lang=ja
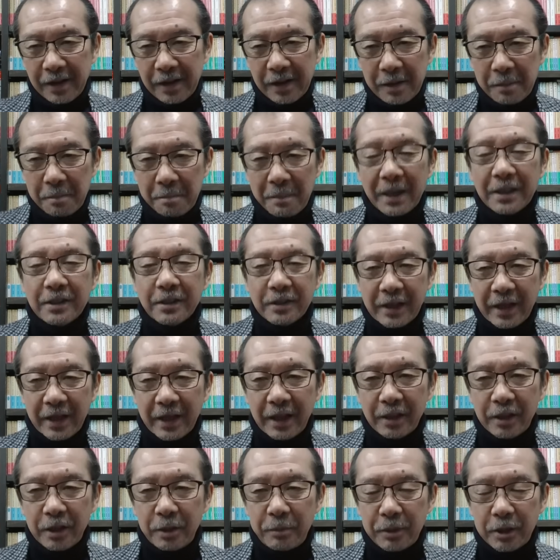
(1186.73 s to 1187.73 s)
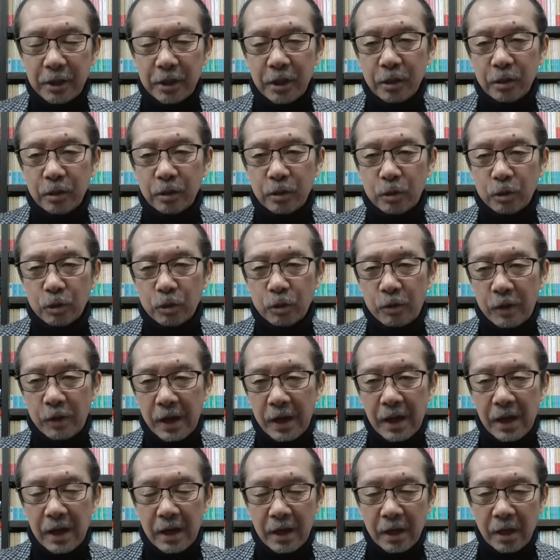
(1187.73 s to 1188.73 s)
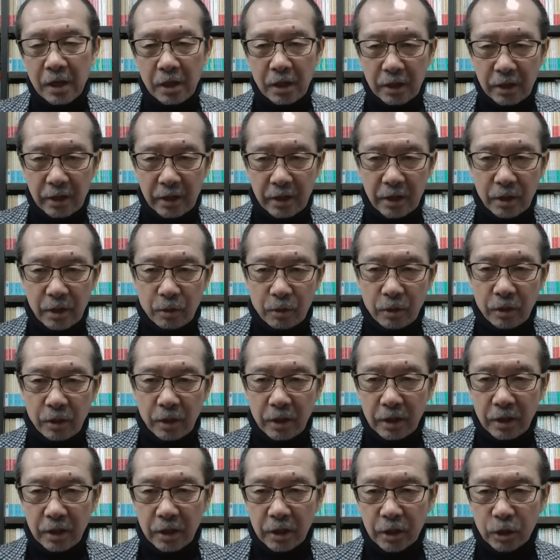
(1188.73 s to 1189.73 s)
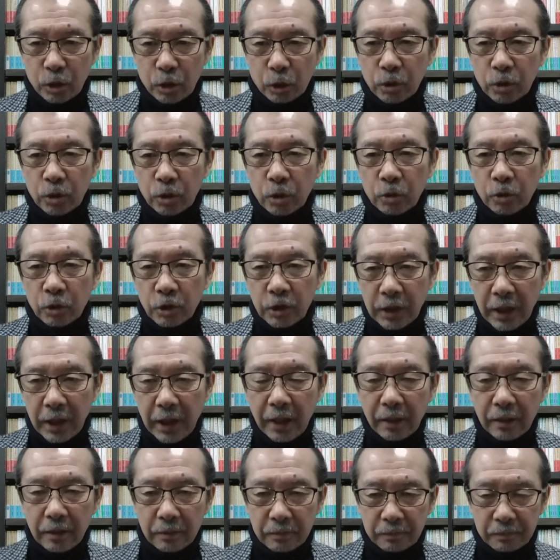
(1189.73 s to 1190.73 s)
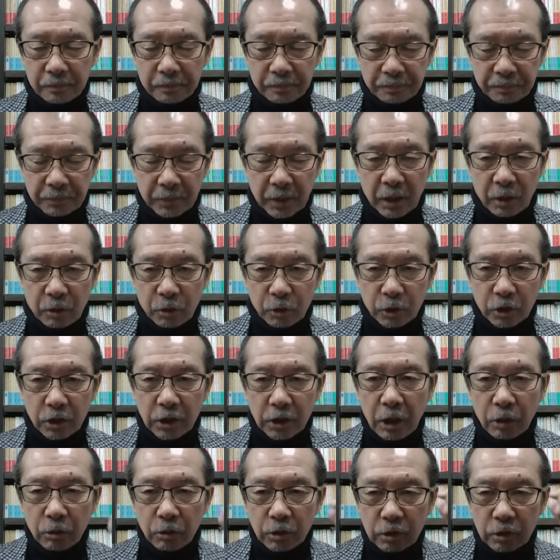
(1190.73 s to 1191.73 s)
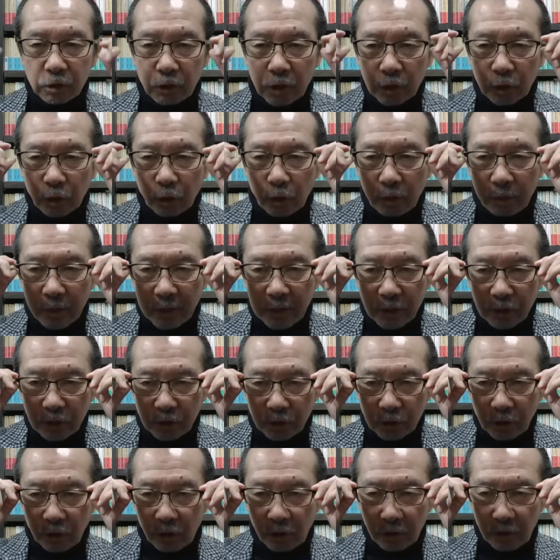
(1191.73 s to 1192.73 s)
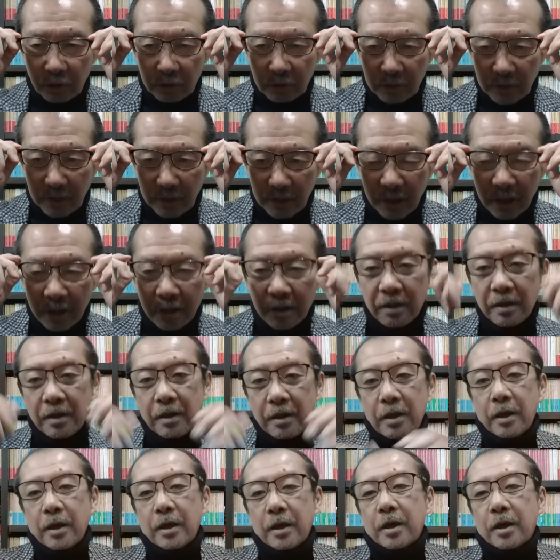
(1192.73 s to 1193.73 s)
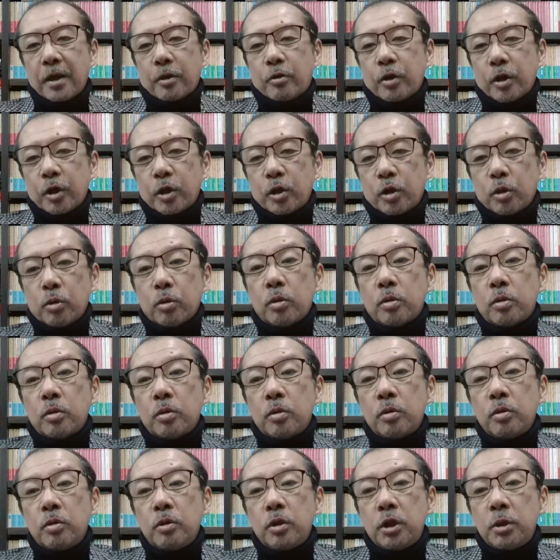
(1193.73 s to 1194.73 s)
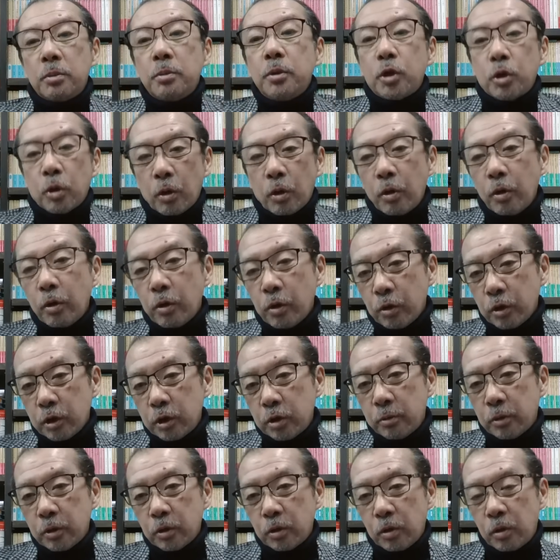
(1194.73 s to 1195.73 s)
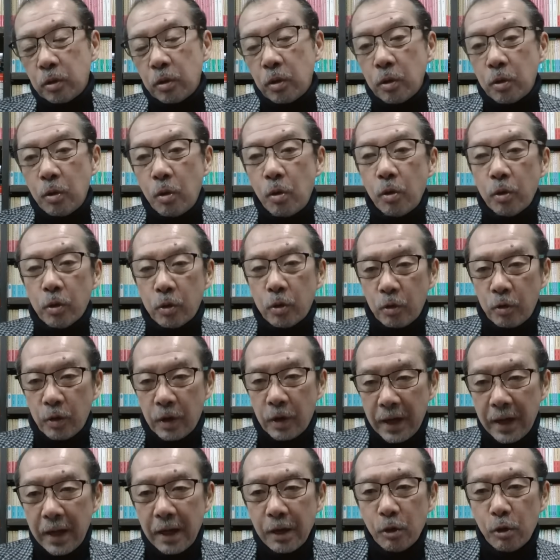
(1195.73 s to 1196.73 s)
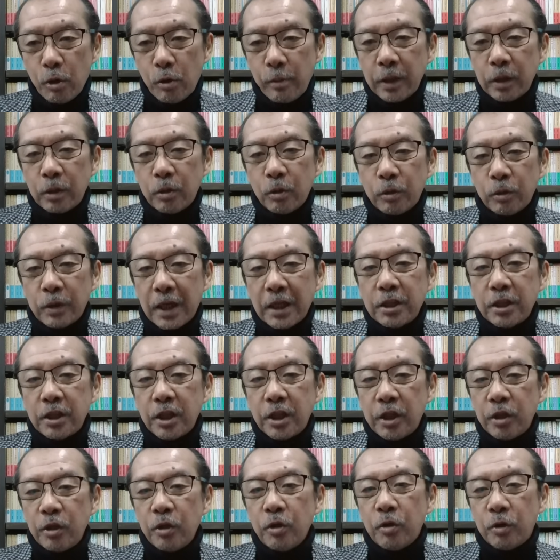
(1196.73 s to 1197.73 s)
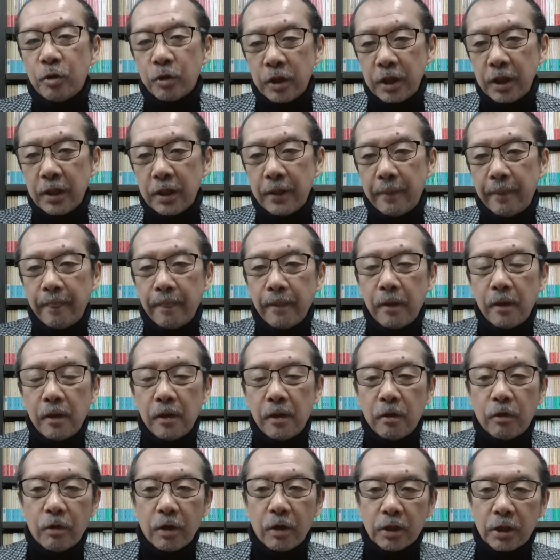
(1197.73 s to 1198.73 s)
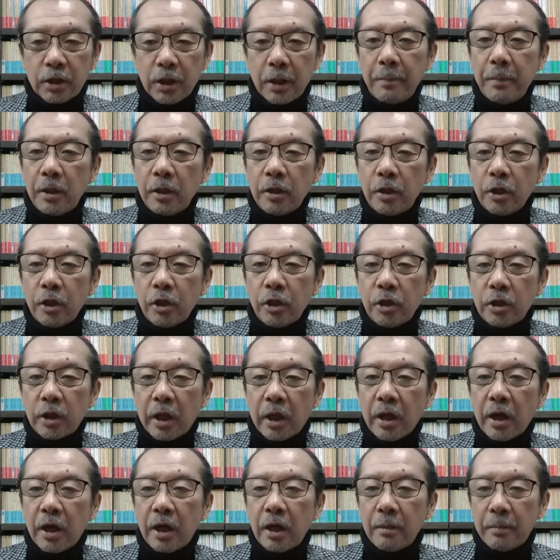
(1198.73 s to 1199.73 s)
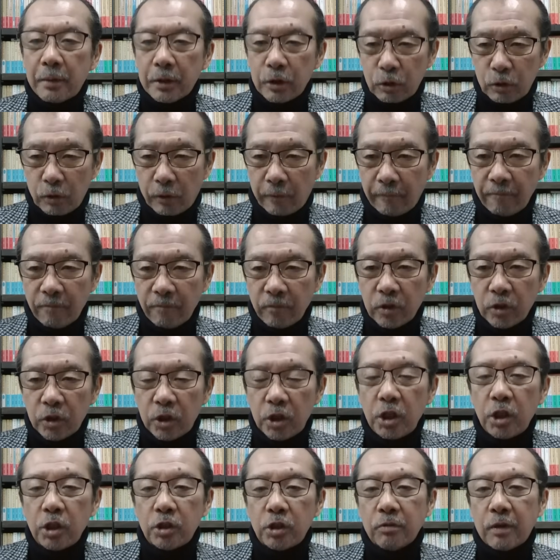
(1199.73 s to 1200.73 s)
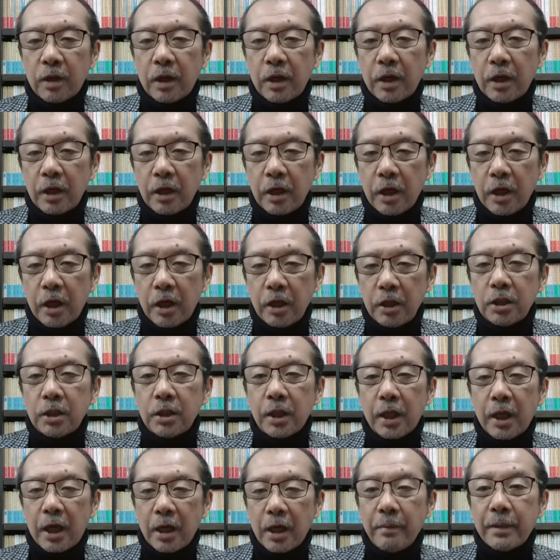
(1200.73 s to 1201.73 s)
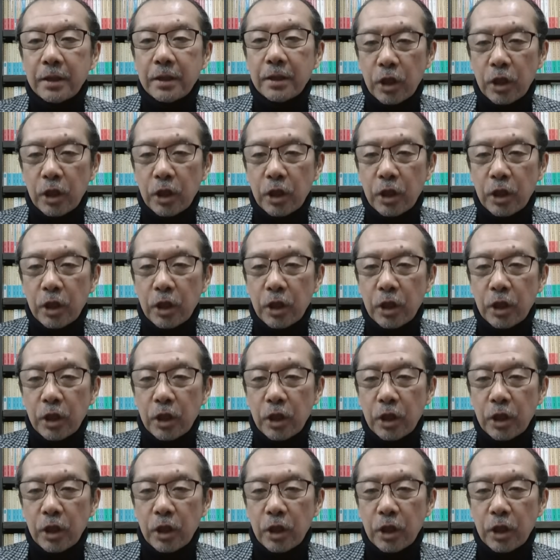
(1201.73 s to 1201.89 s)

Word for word: まずね、意味してることは、えー、これ、率直にね、あの、素直に受け取ればですよ。ね。えー、これ、所属事務所の吉本興業がね、コメントを出しているように、これは全面的に戦いますと。事実はいや一切ありませ